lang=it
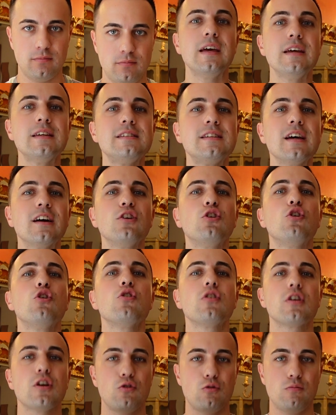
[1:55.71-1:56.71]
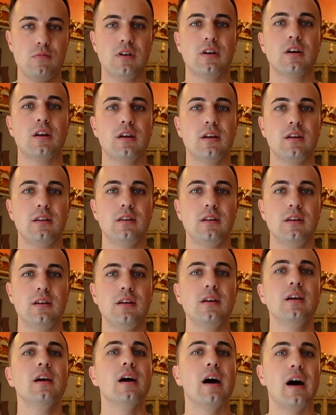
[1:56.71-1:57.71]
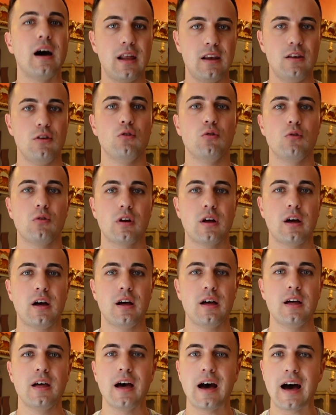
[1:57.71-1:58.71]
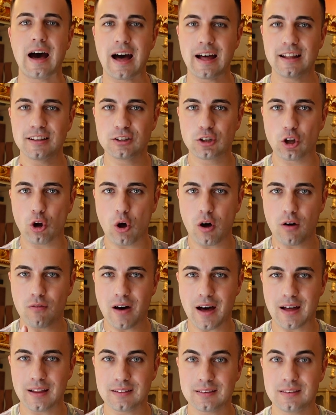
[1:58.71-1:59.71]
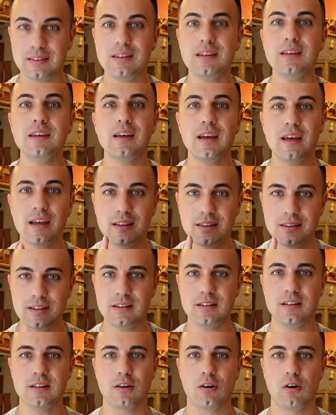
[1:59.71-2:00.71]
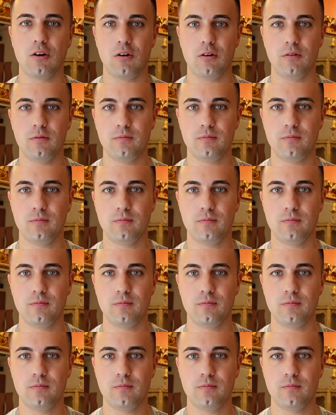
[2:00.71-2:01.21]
E se ancora non mi credi, allora andrò avanti e ti dirò